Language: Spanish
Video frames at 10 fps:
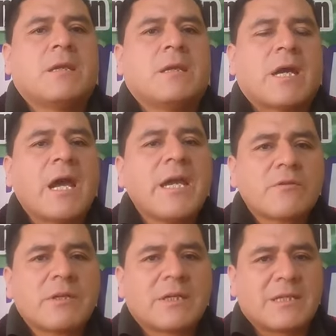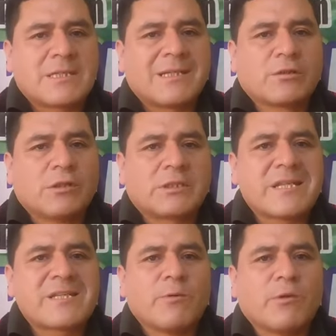Ha hecho de que el sector
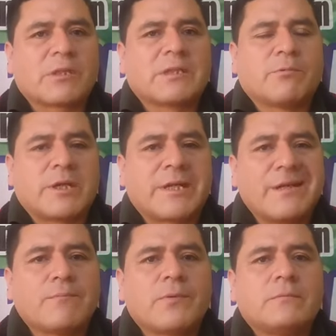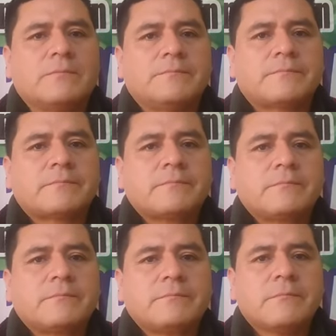transporte, por ejemplo,
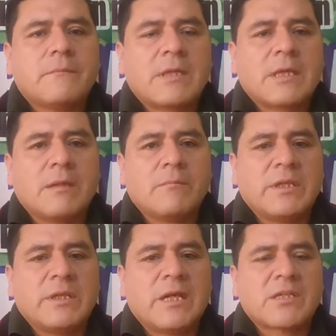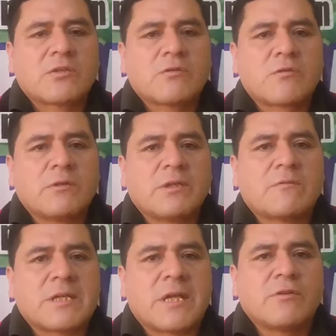que ya en estos
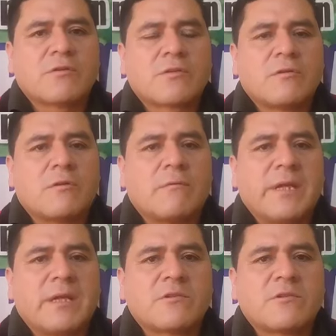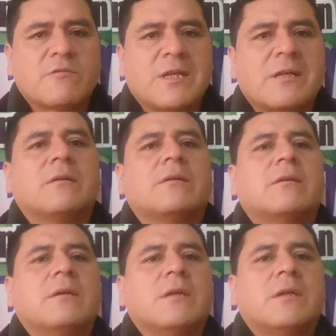últimos años no lo veíamos luchar,
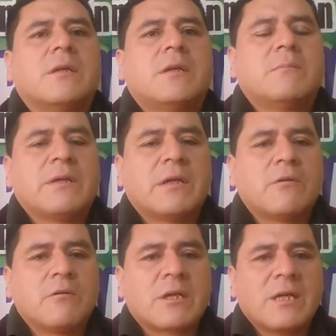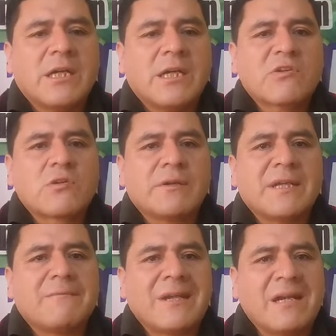pero ahora ellos son
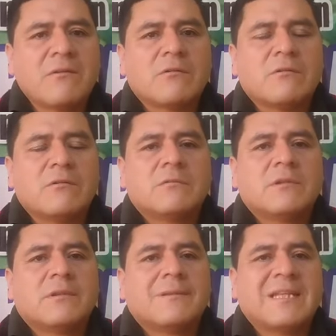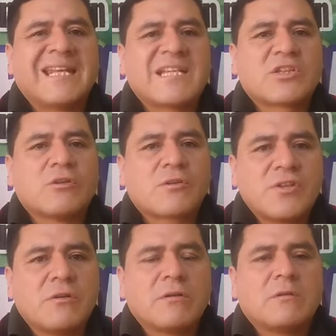el blanco de la
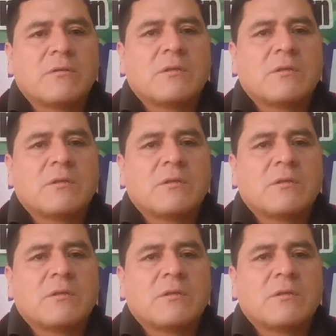extorsión,